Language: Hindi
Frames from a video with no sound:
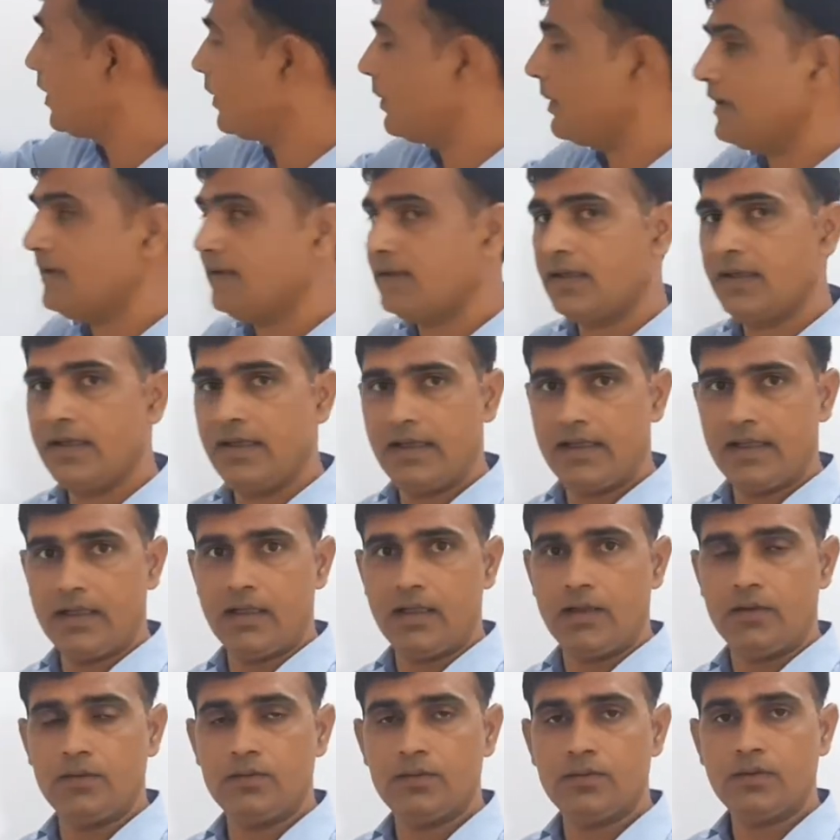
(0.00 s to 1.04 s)
पे मेंशन नहीं कर
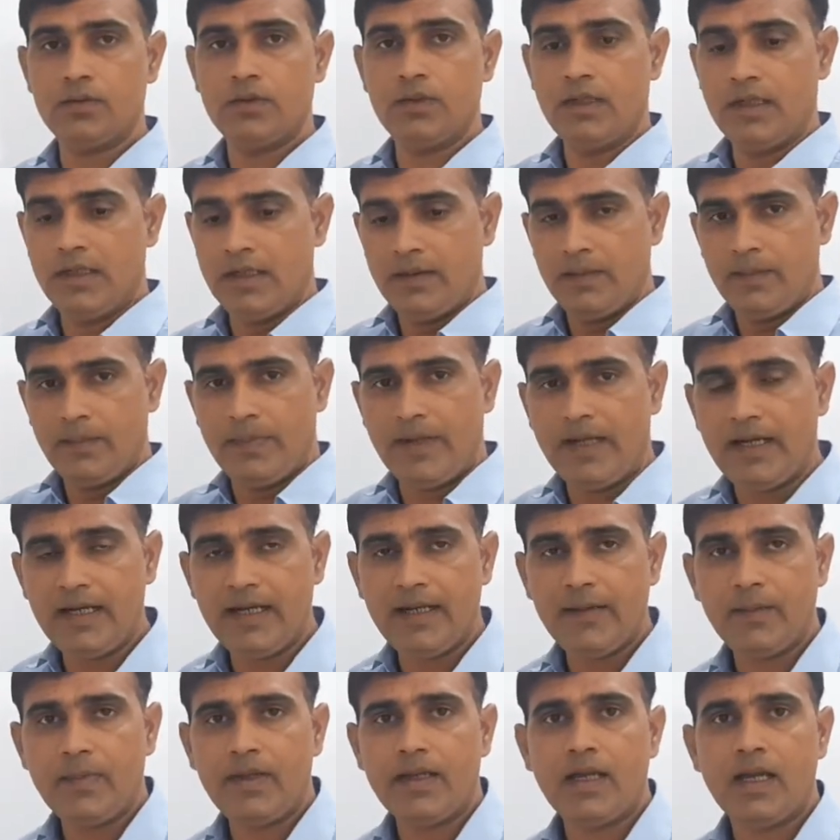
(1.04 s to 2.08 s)
रहा हूँ
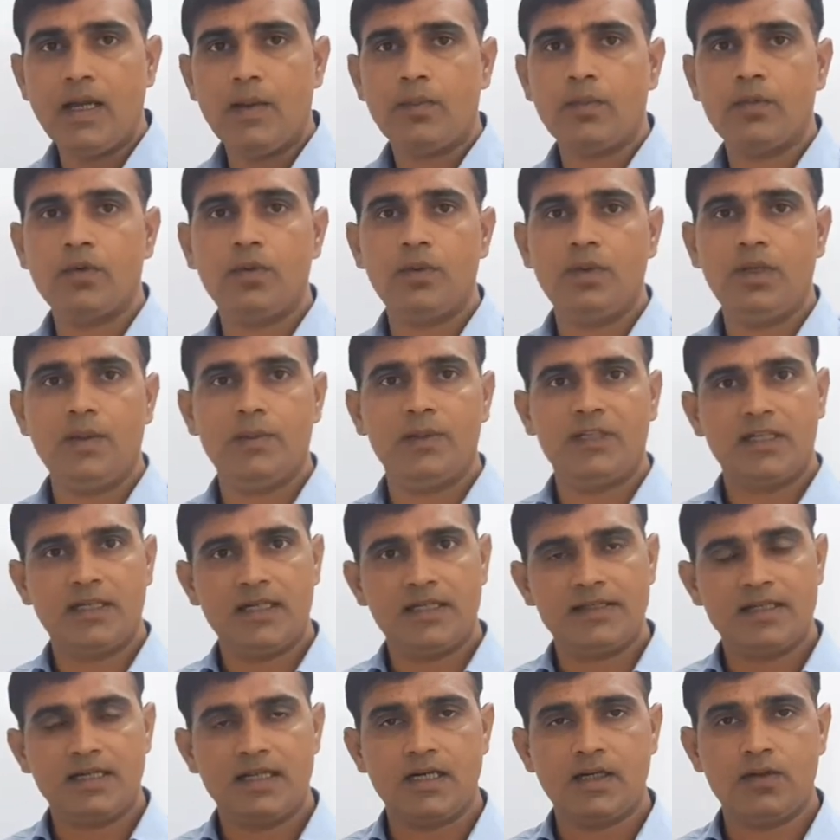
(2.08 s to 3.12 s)
पहले मैं आपको ये
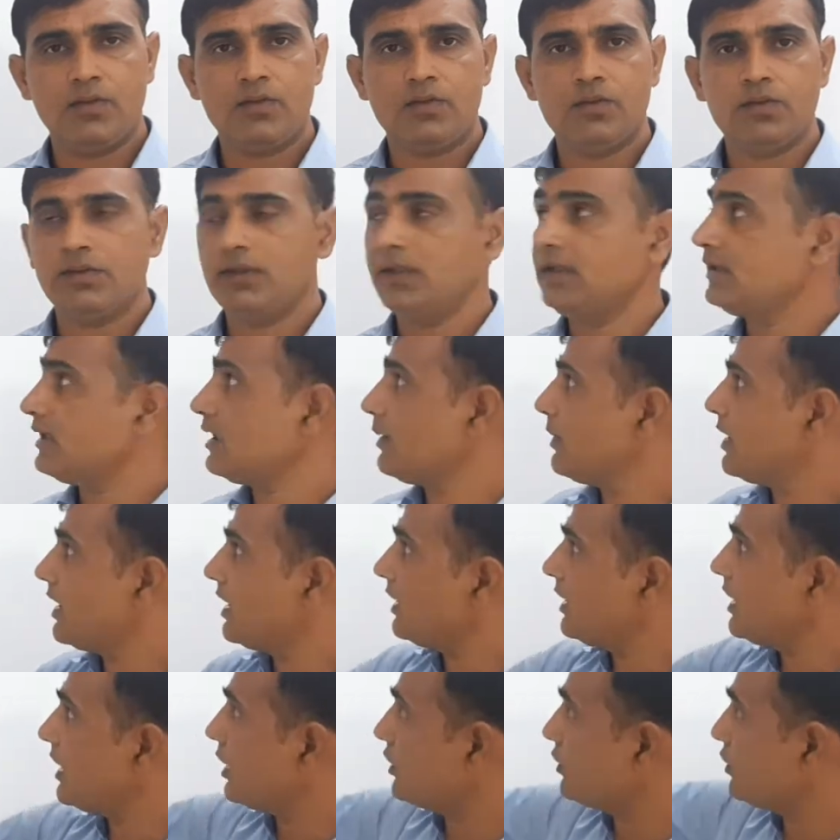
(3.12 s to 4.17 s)
बताना चाह रहा हूँ कि
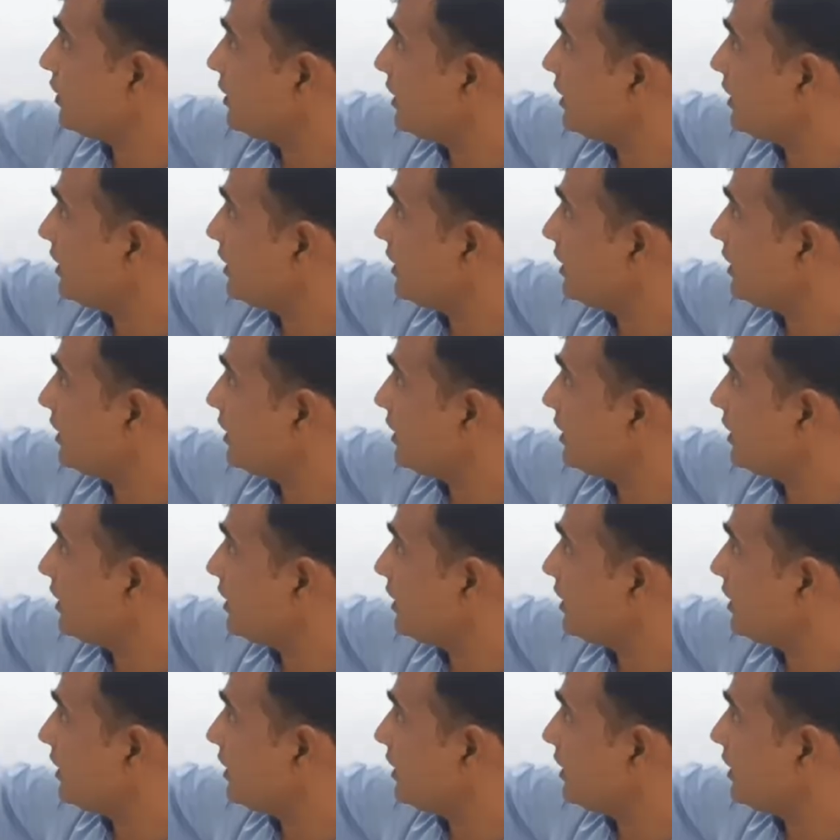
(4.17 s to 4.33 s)
समानता का जो